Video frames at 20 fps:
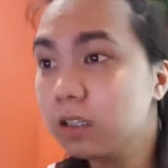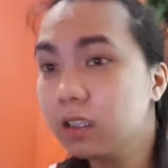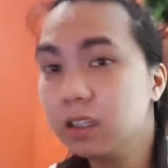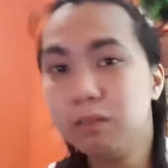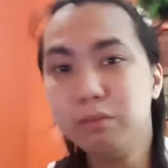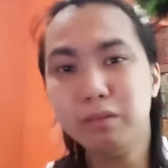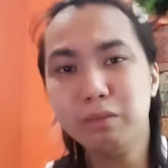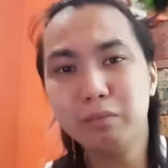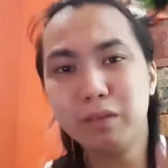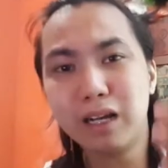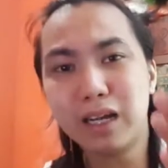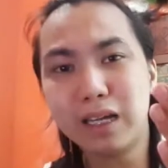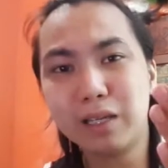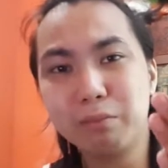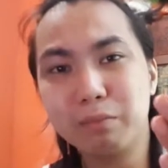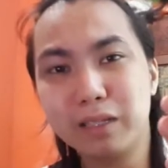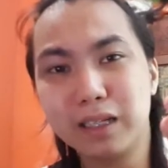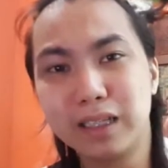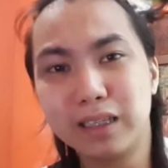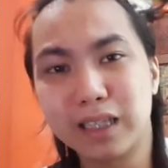Di ba mga
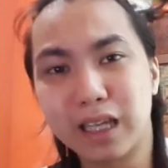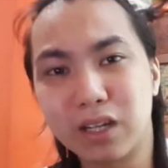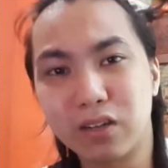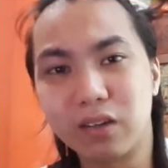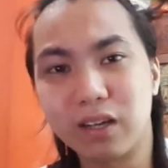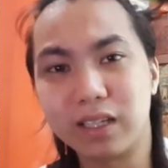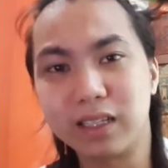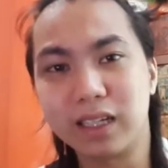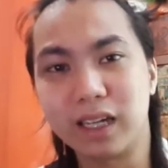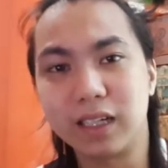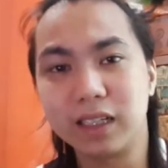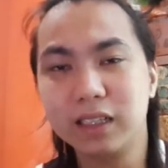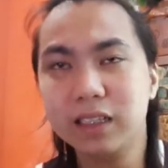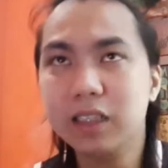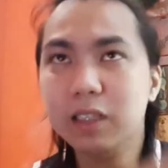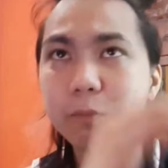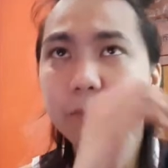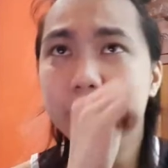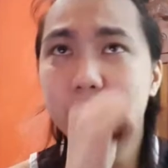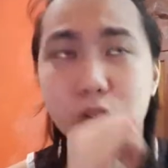kaibigan tayong ganyan?
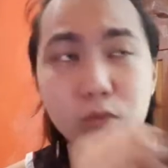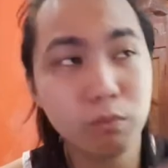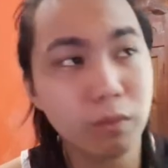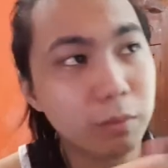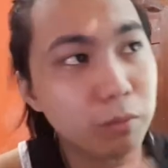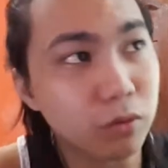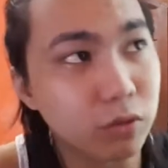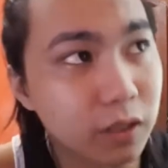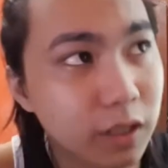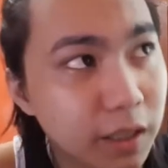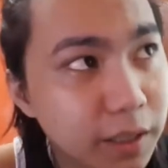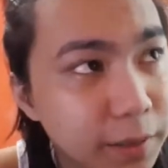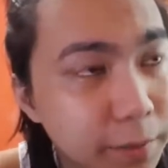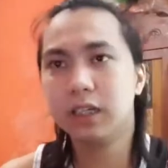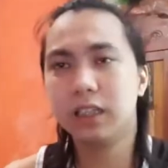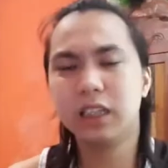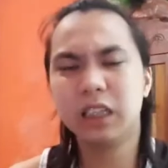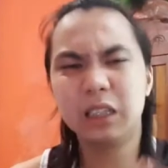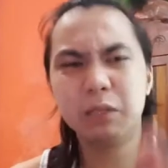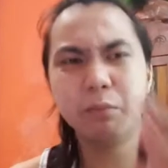Isipin nyo mabuti.
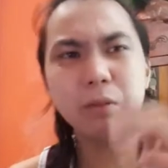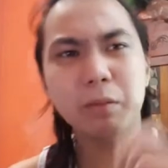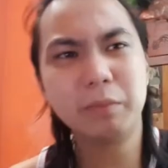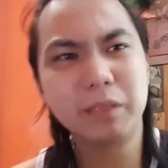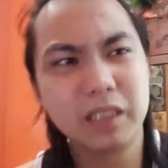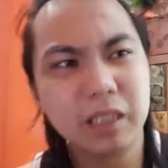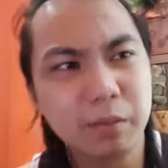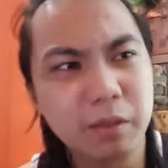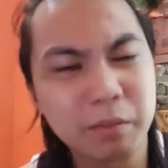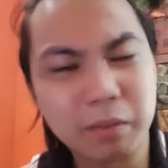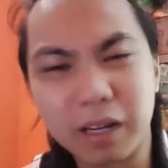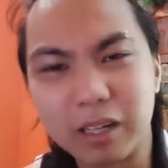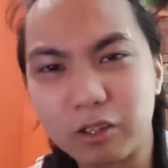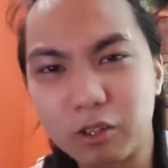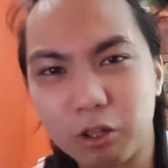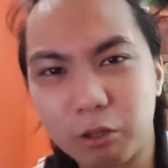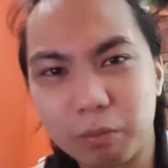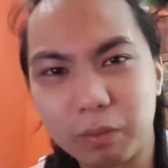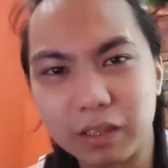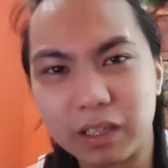Di ba minsan may mga
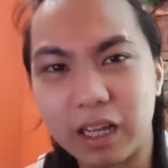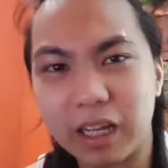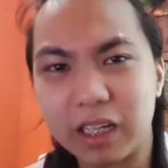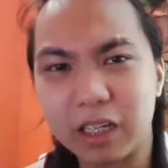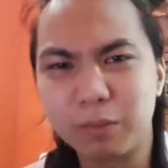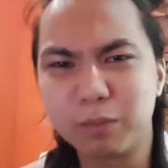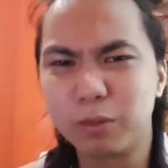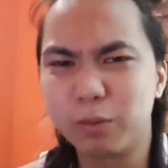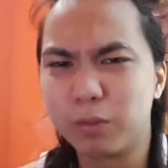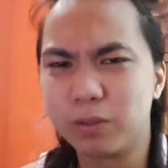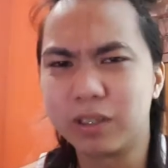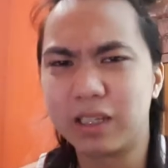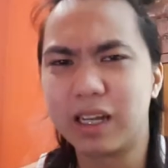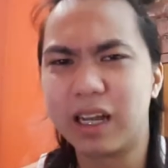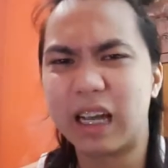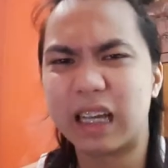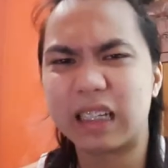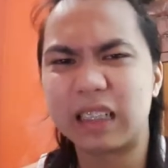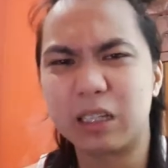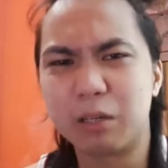tropa tayo na pupunta
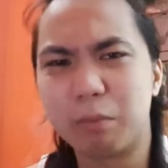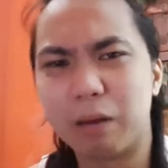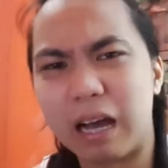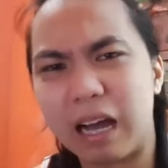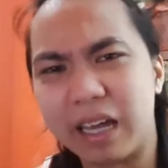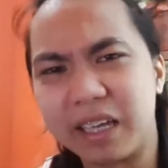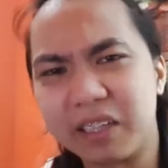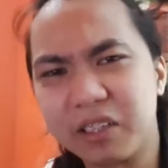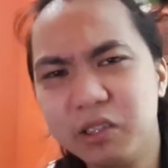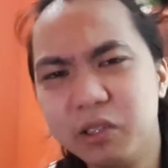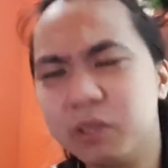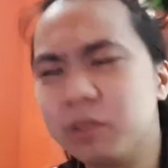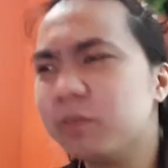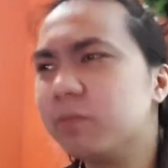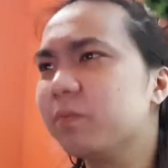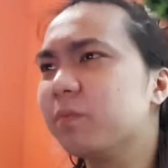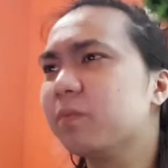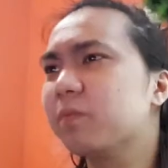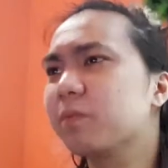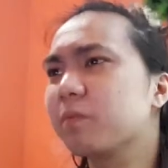lagi sa bahay nyo?
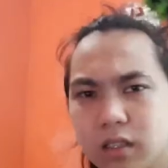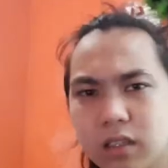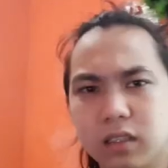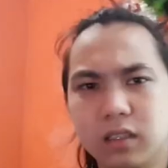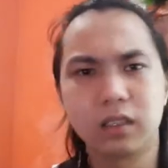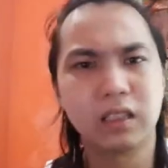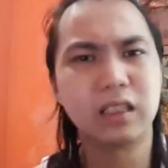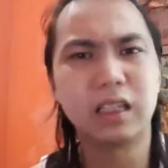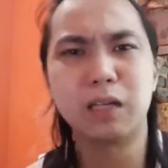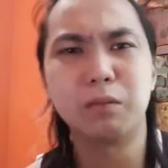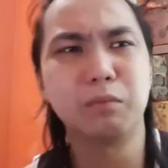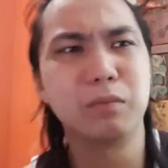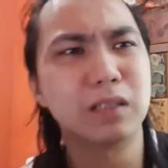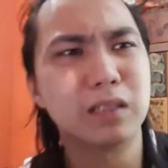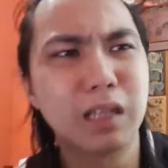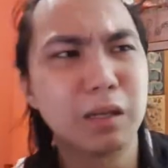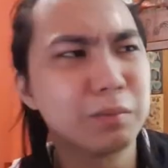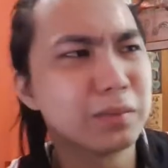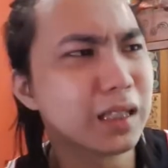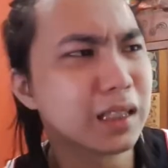So, ang dami, ang
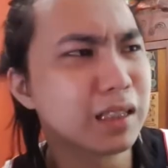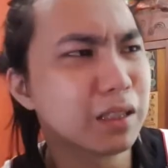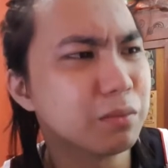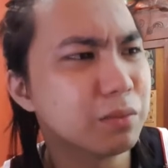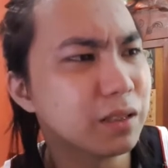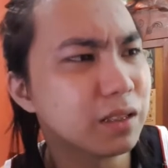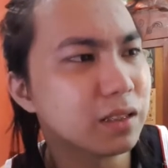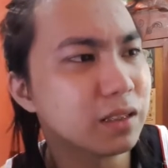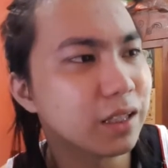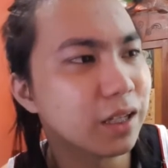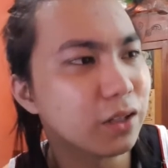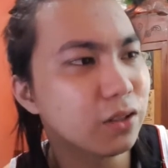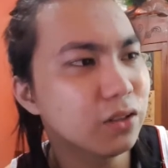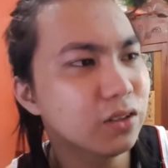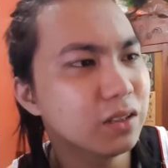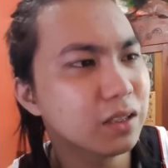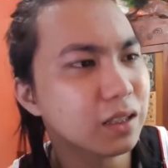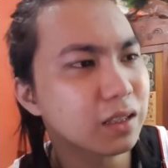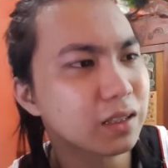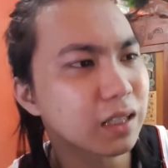dami sasabihin
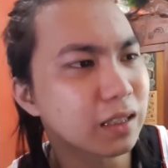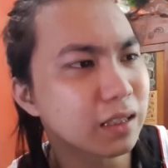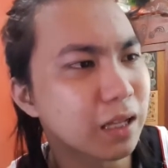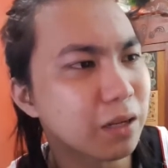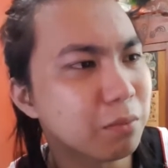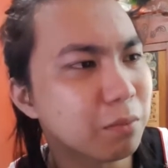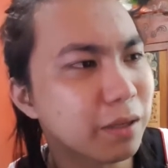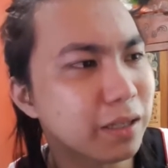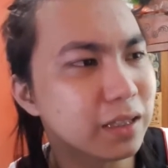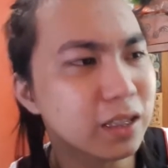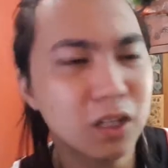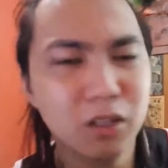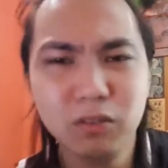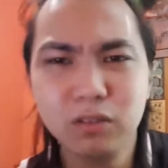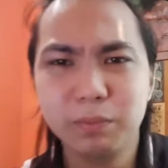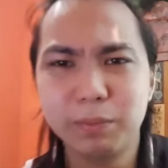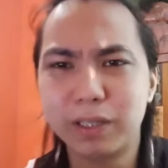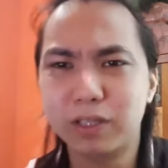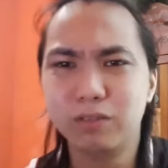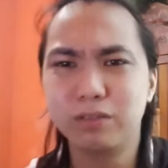sa'yo na tatambay daw,
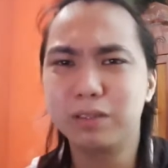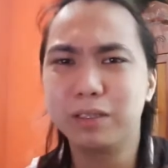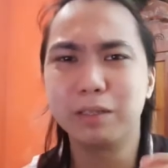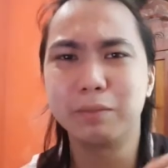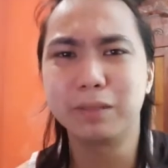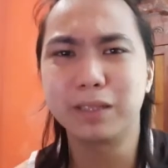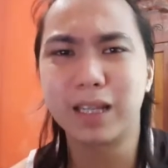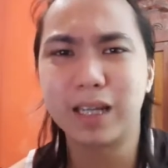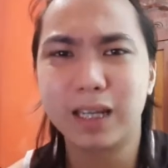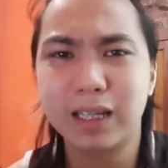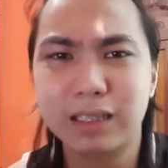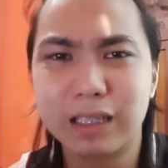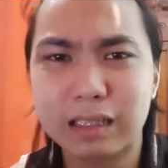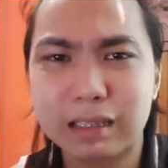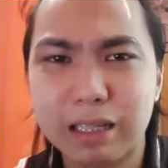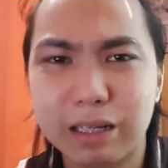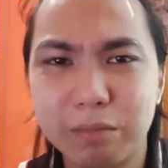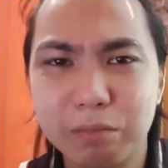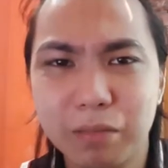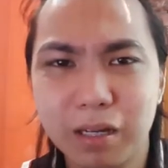pero hindi naman talaga
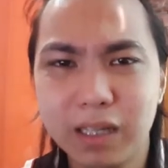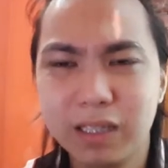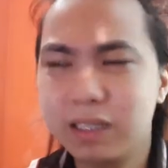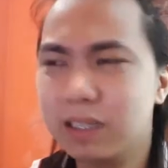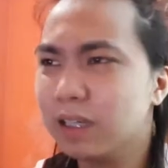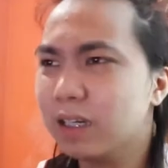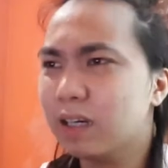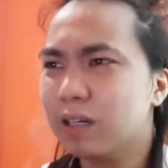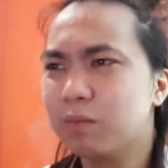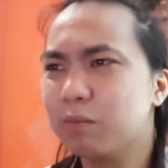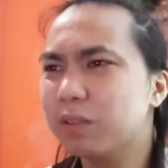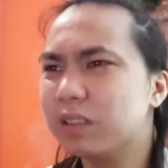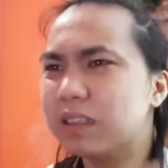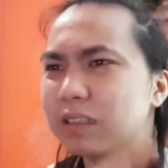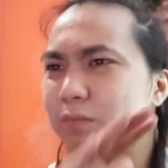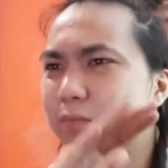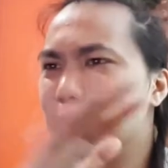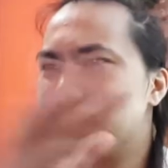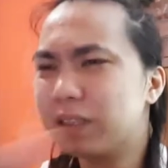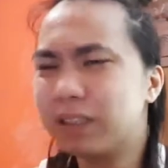tatambay. Basta,
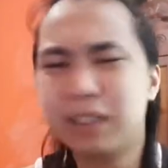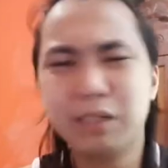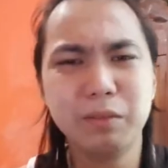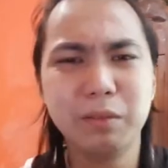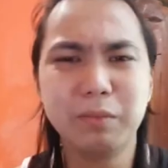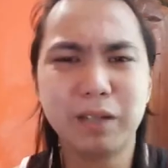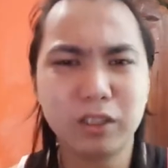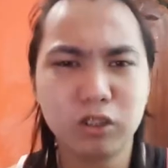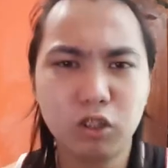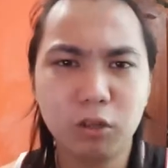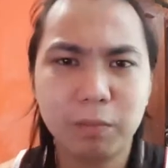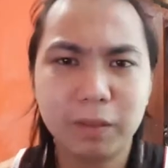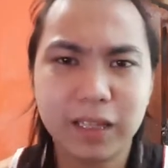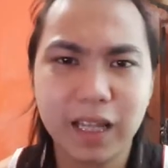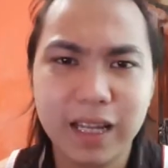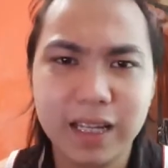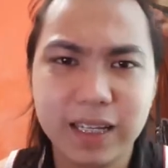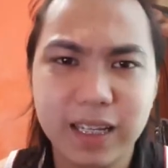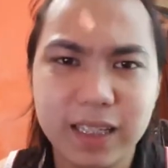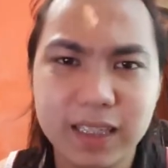basta may mga tropa
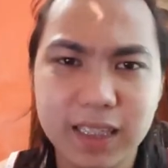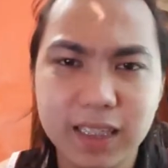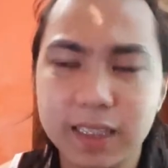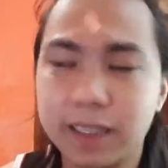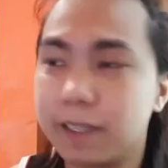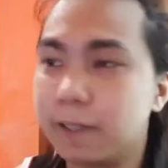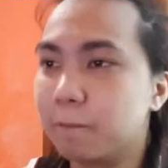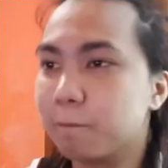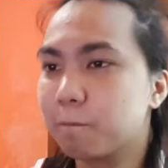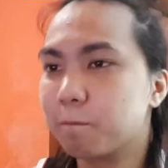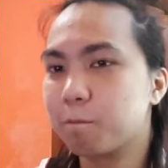tayong ganyan eh.